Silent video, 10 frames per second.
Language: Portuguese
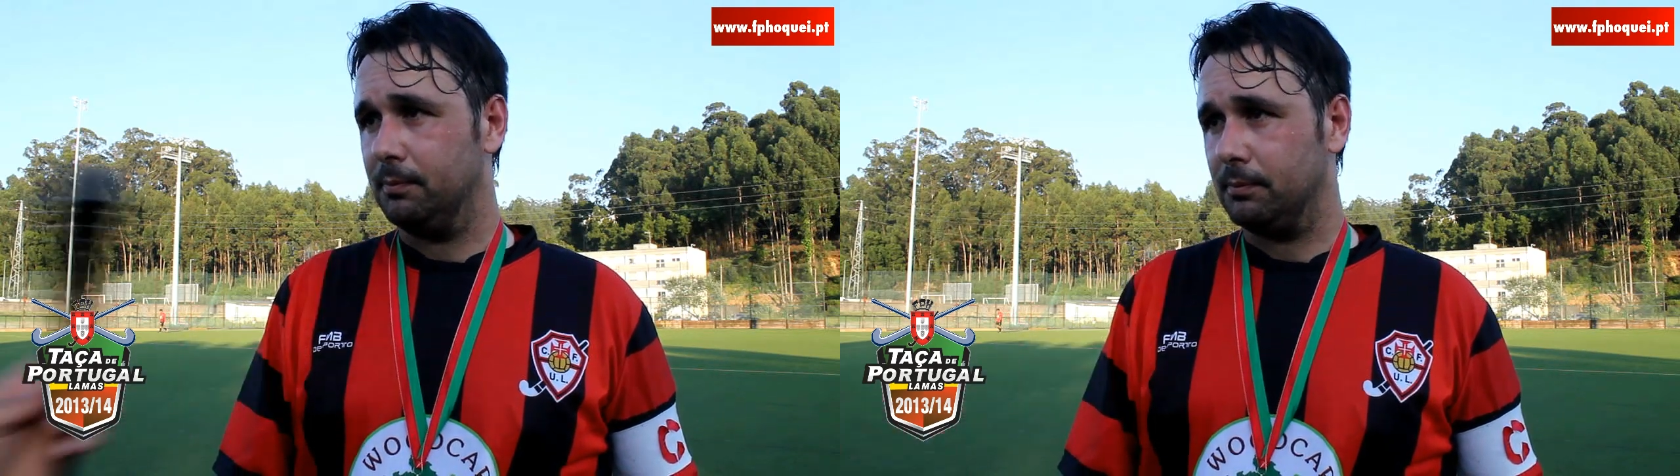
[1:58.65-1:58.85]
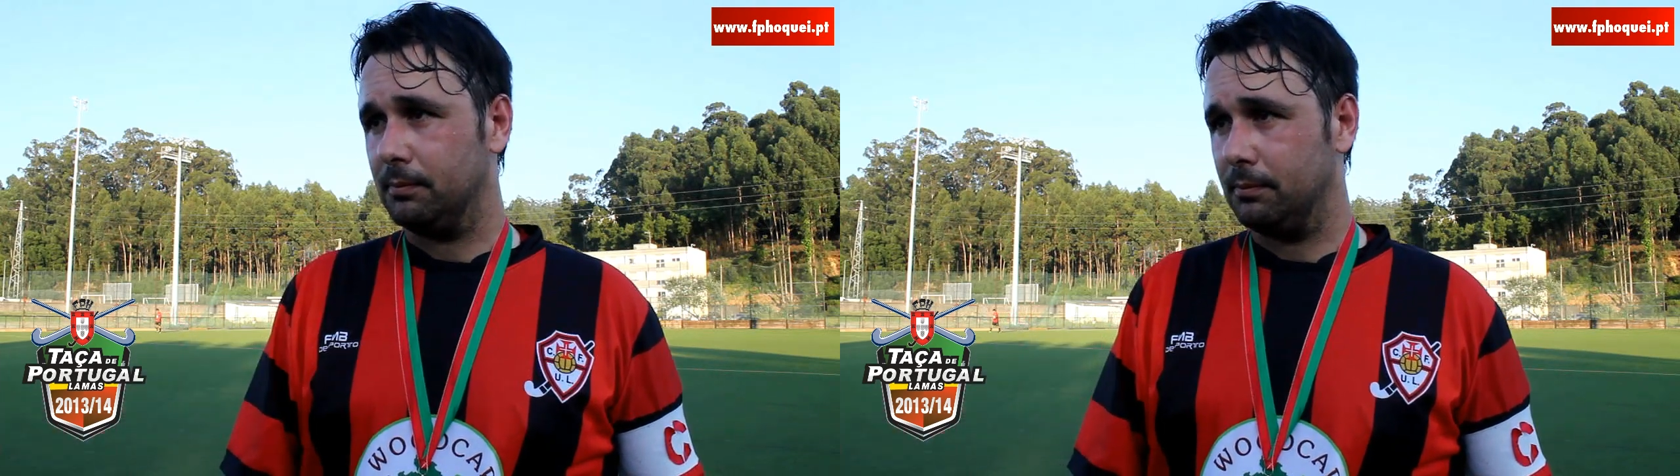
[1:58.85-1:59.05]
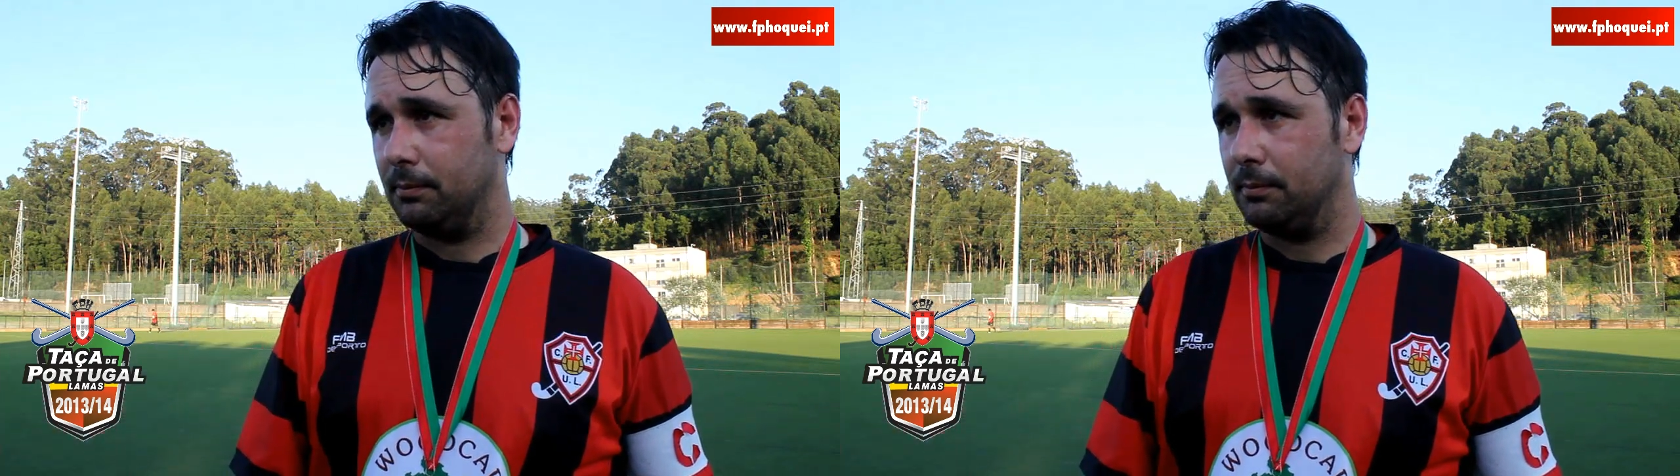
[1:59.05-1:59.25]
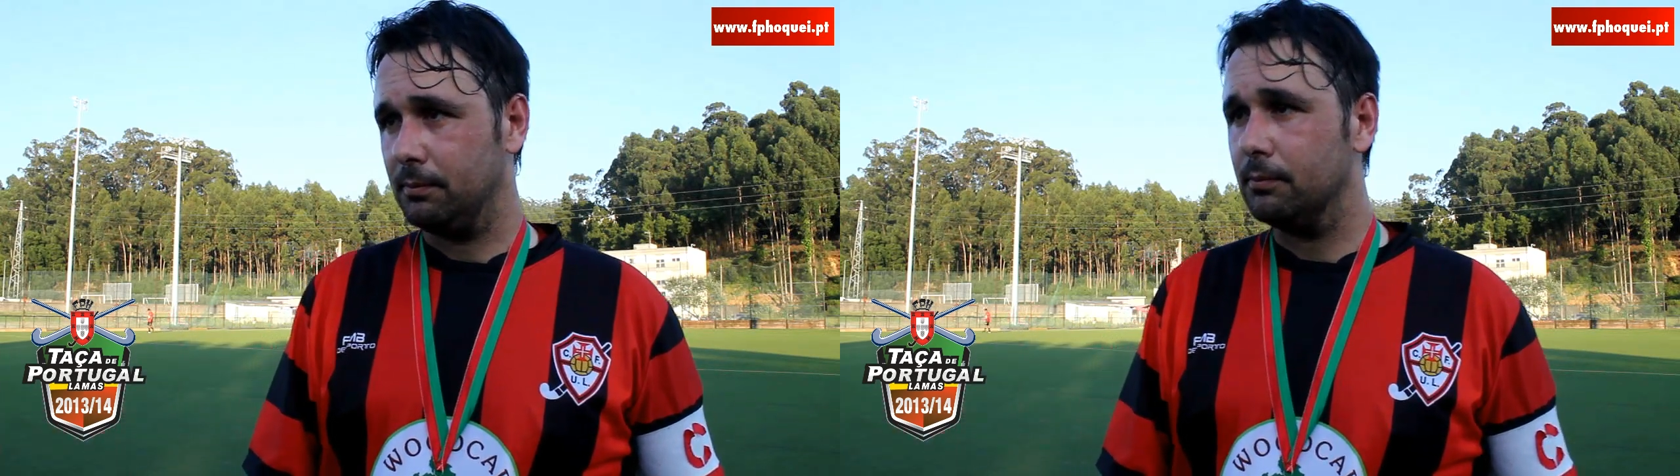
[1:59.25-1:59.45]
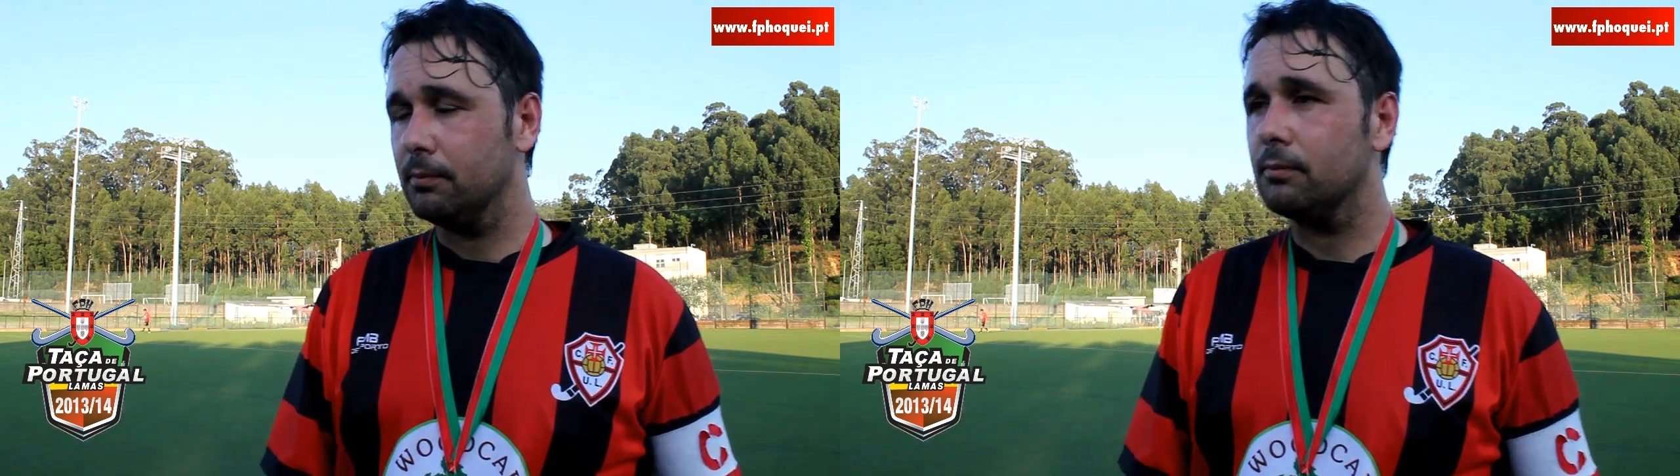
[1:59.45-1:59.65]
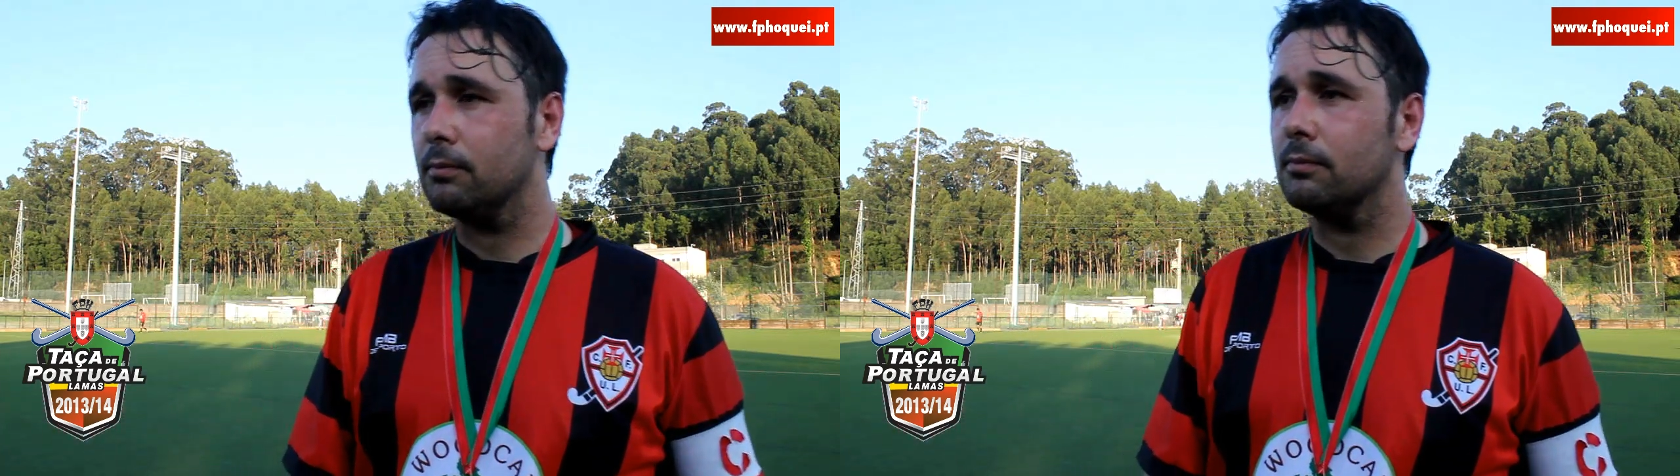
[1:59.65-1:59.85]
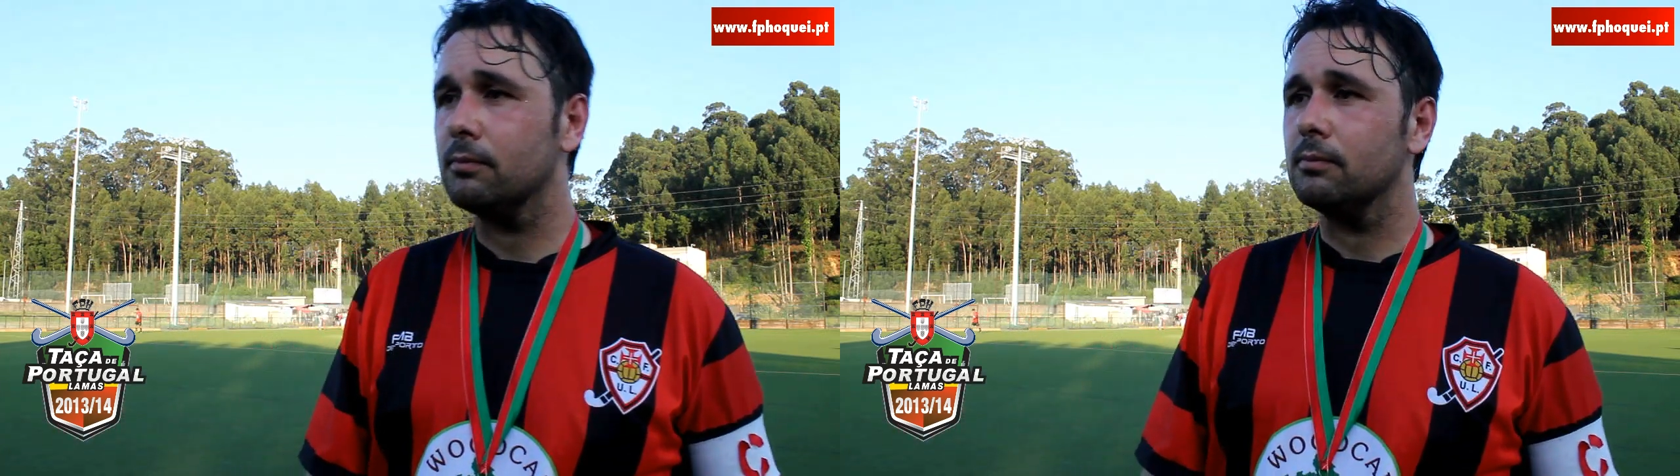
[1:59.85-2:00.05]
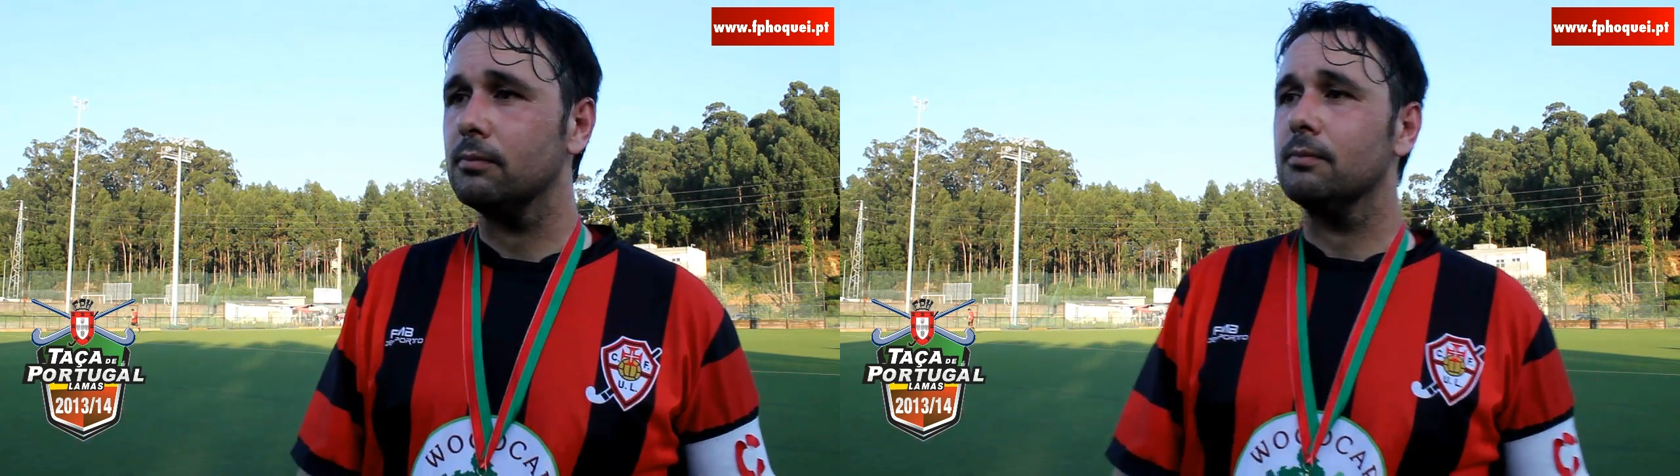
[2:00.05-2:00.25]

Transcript: Parabéns então e boa preparação da